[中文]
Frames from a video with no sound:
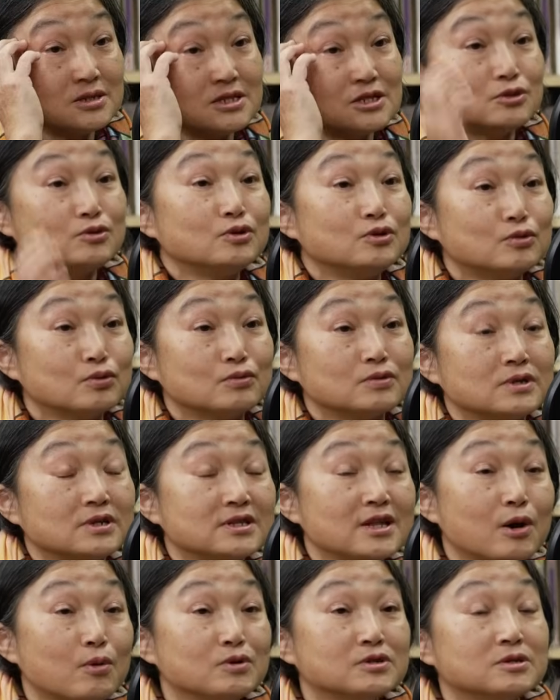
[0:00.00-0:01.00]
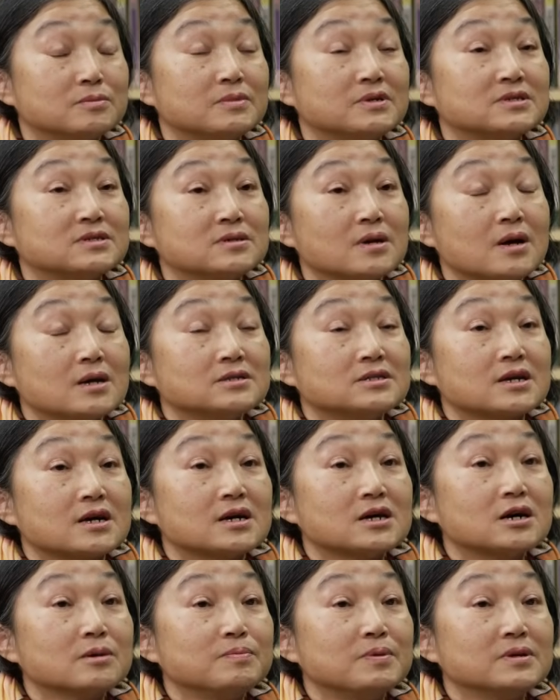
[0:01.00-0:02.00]
失去土地？那为什么整
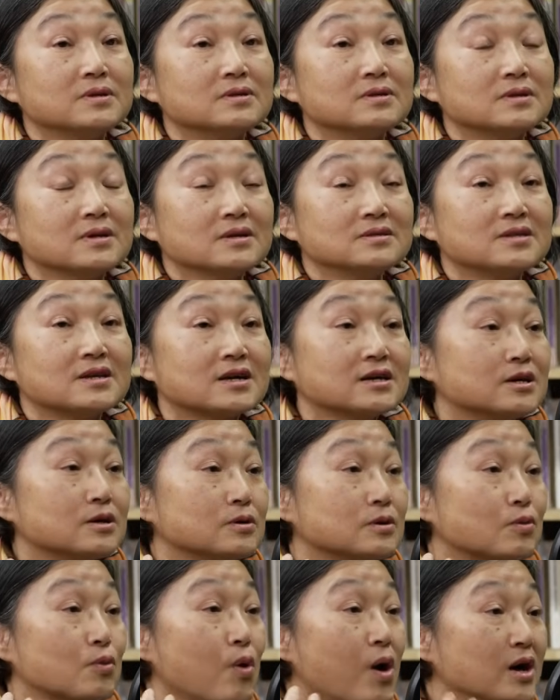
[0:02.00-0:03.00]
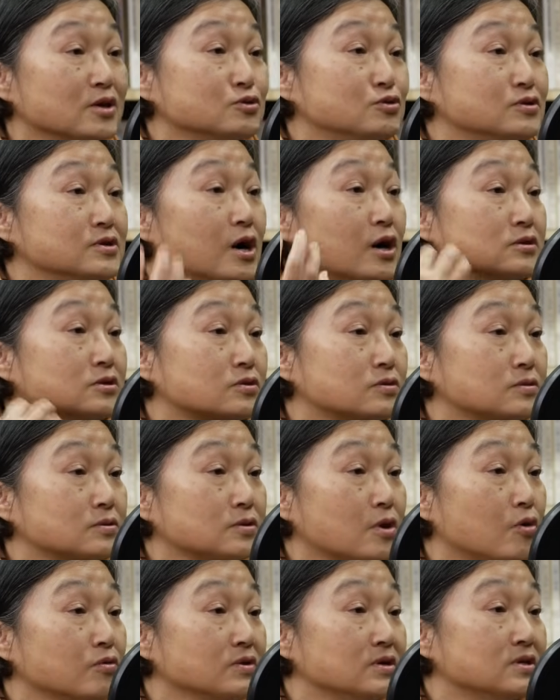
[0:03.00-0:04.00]
个和平那个矿区要？
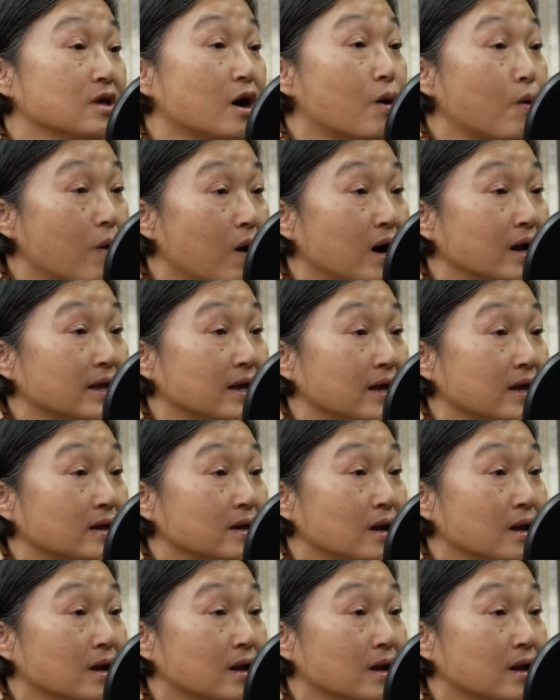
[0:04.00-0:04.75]
东移到花莲，